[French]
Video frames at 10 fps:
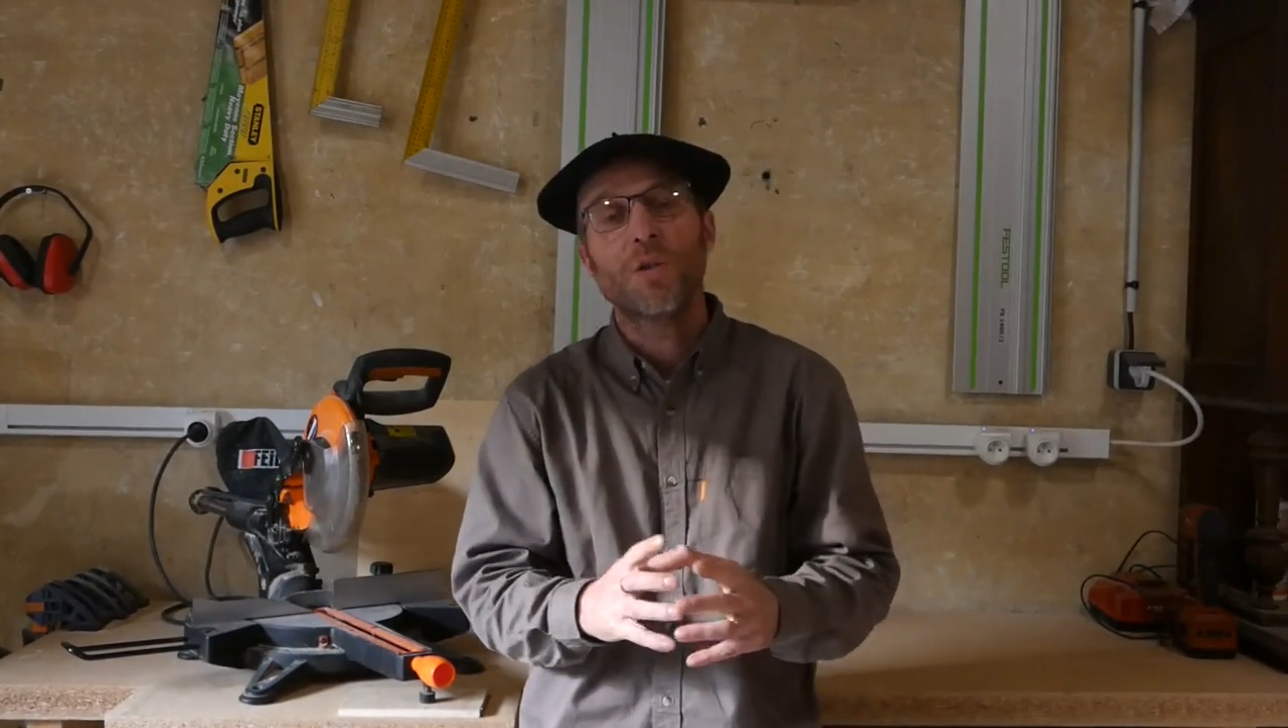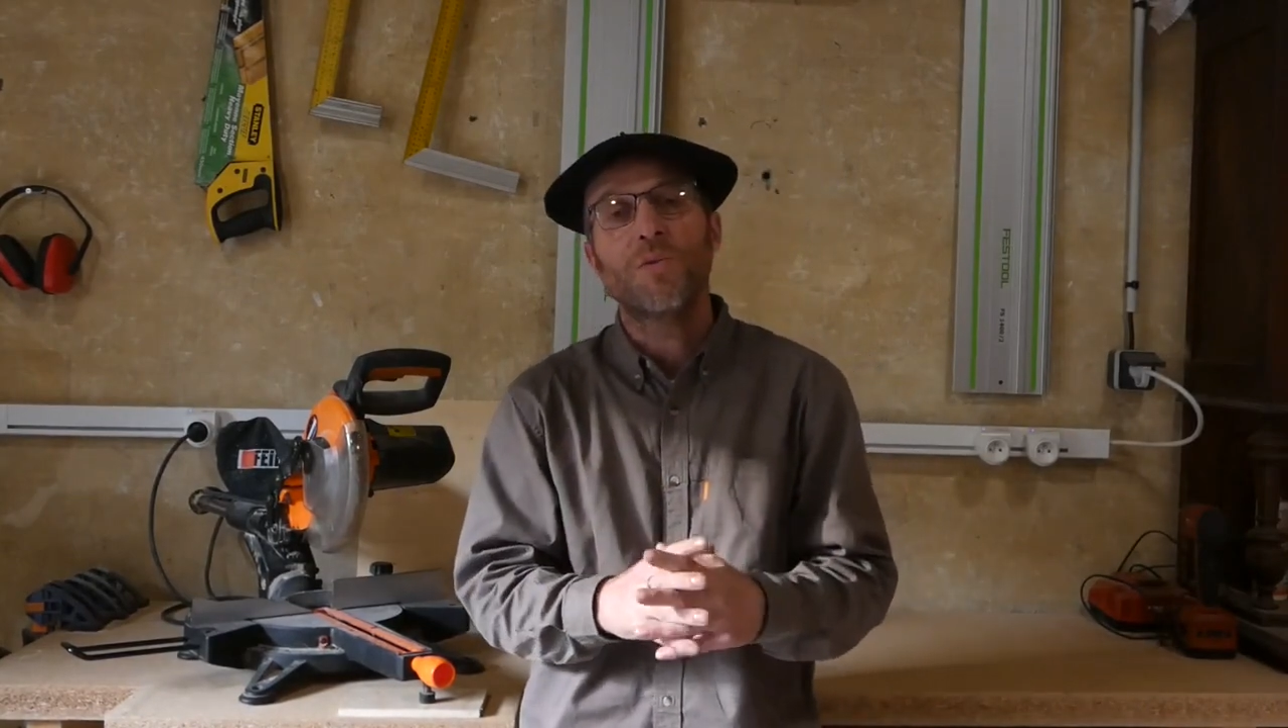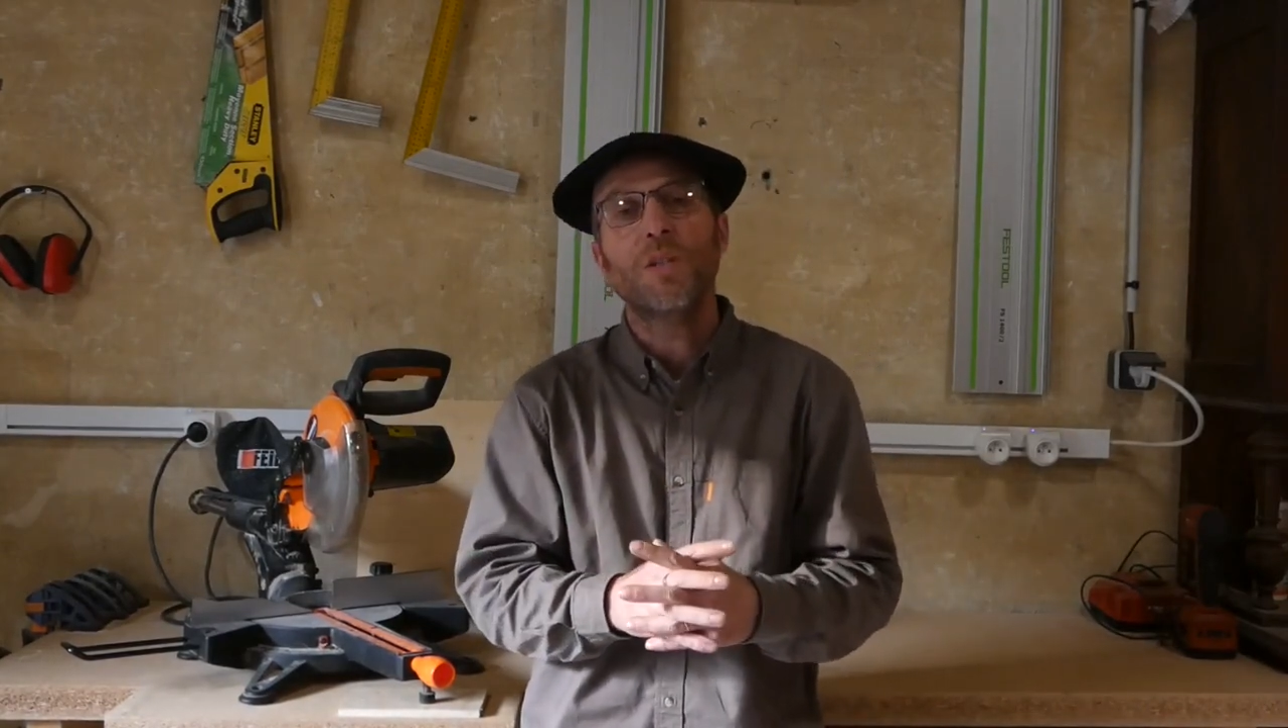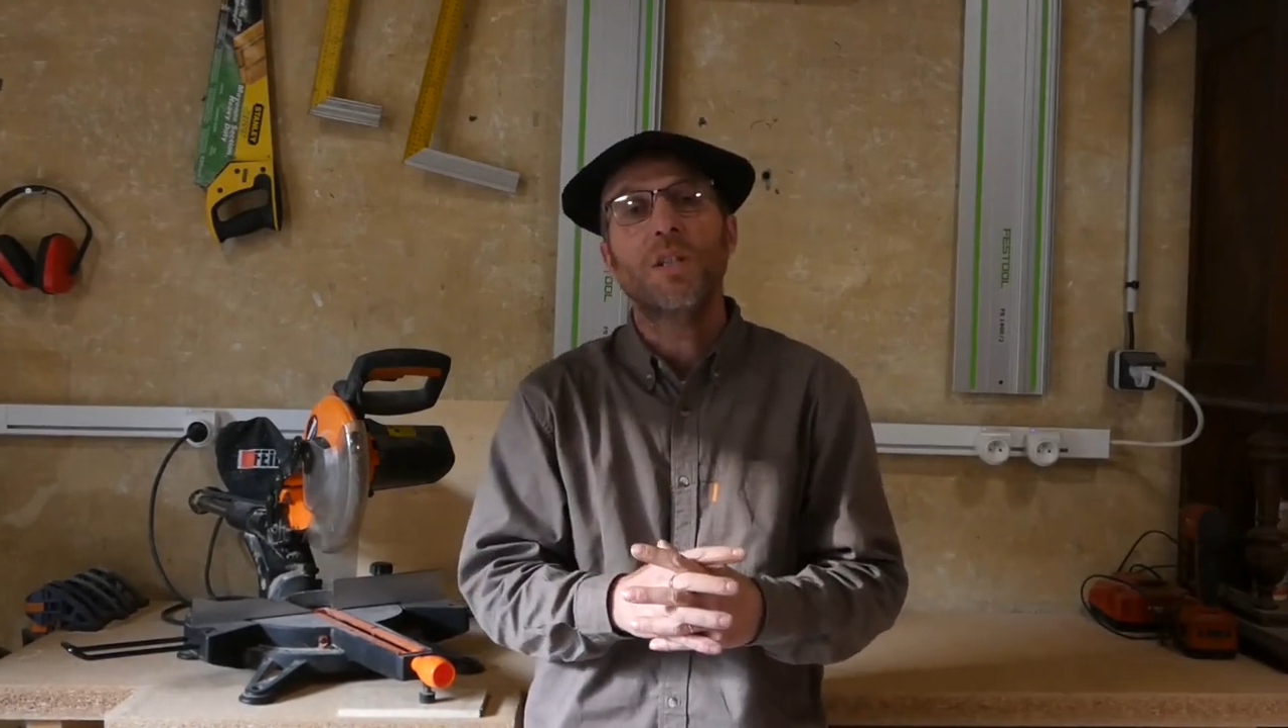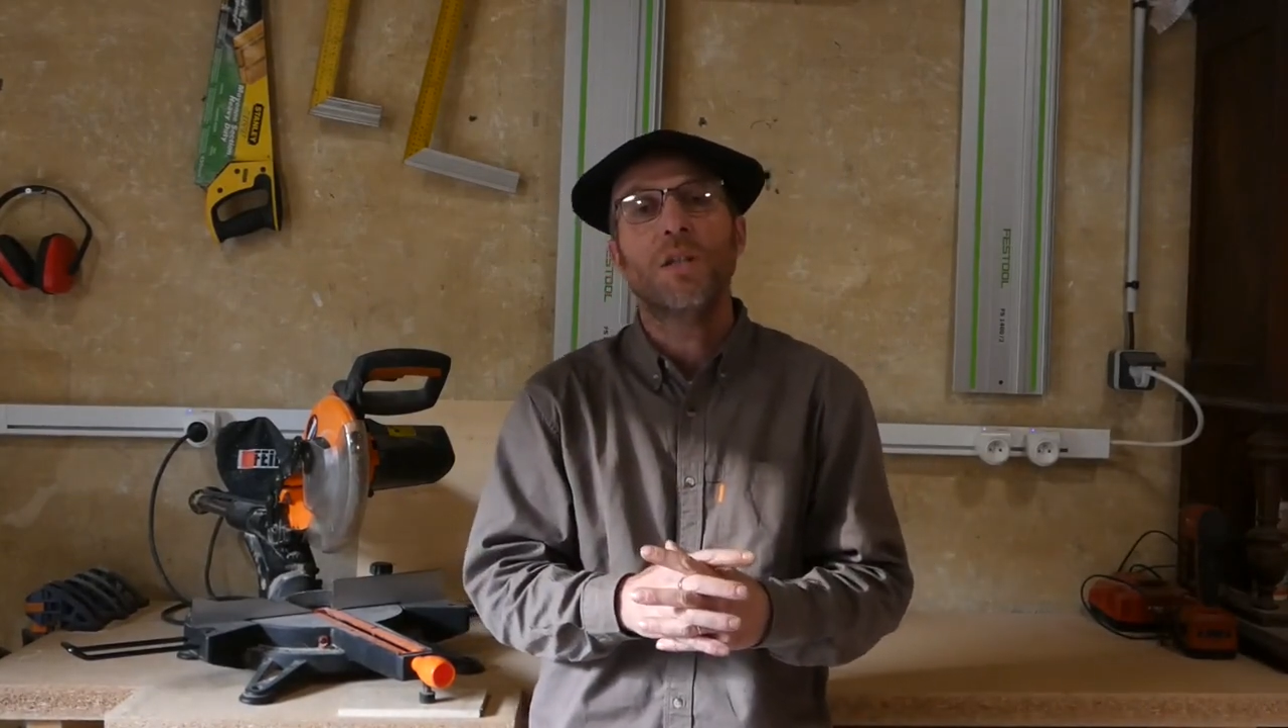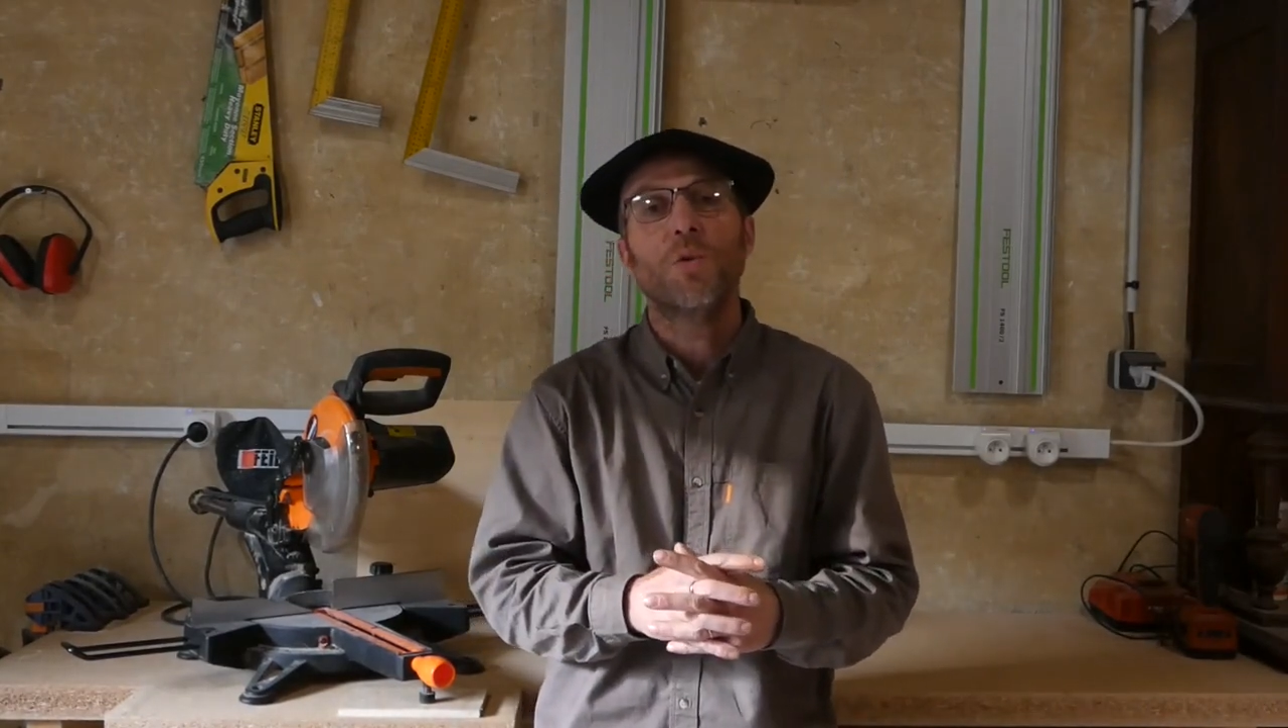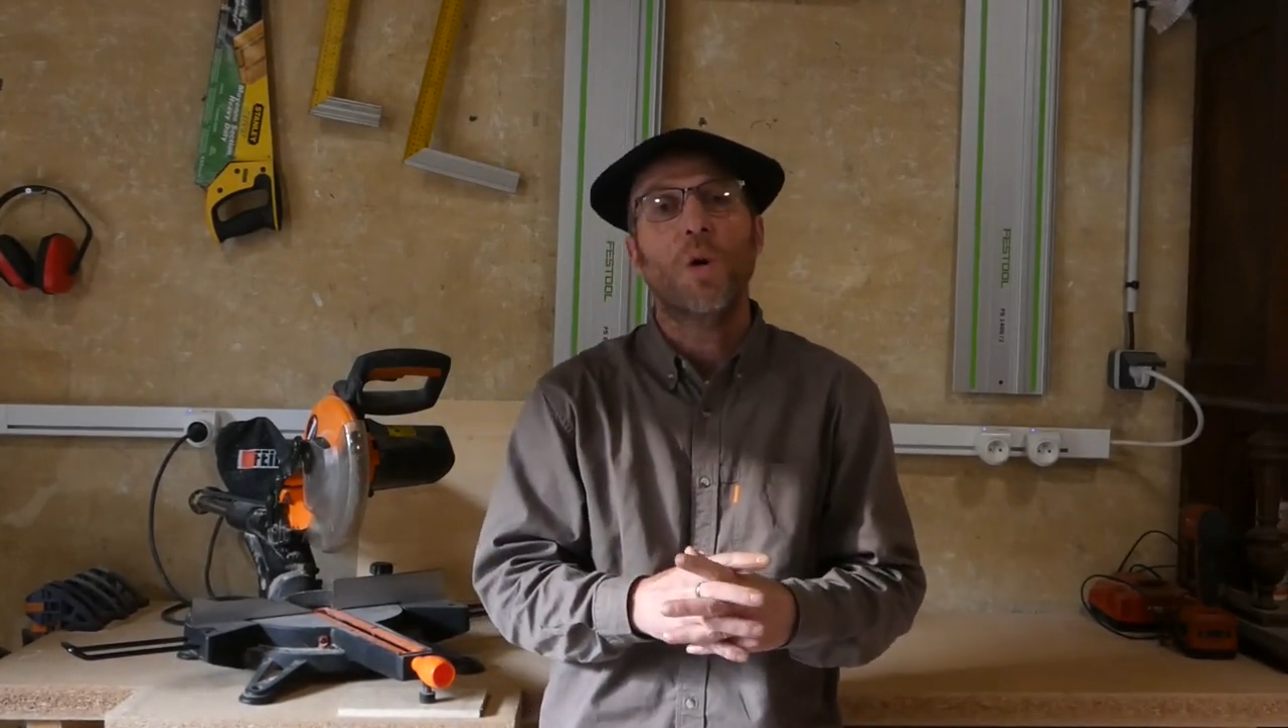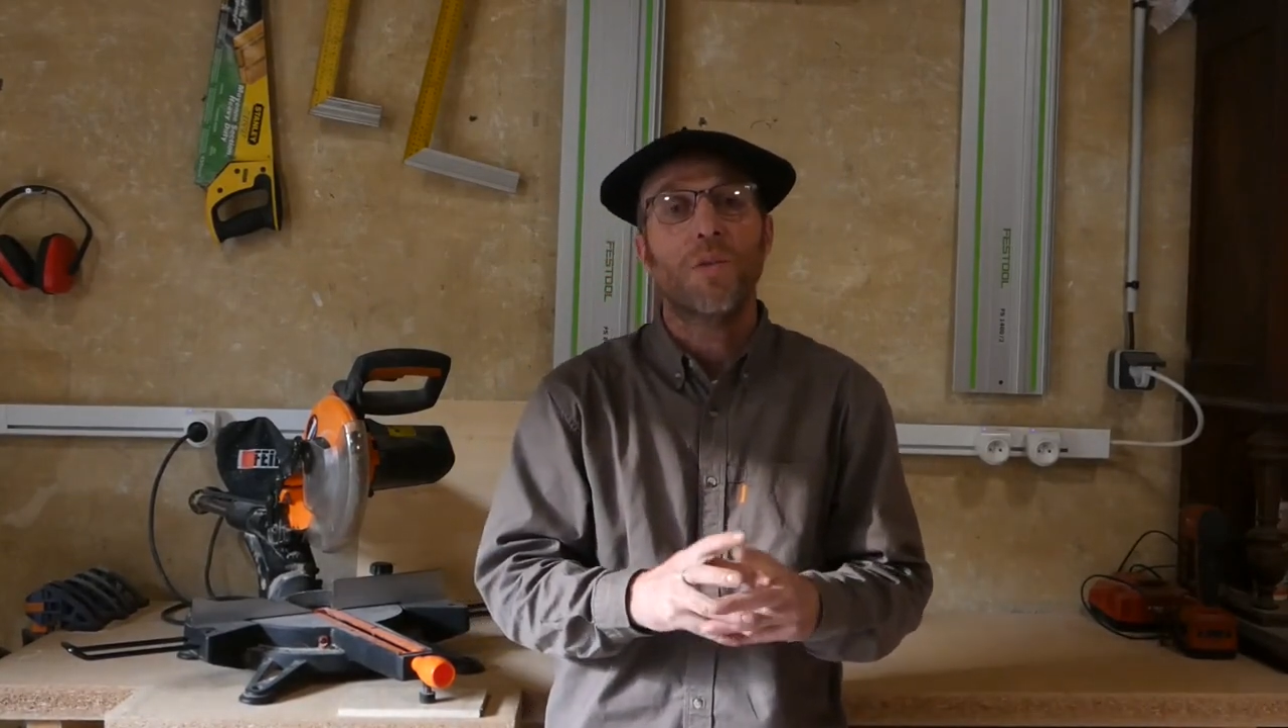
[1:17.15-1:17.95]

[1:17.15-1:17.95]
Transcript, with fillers: vidéo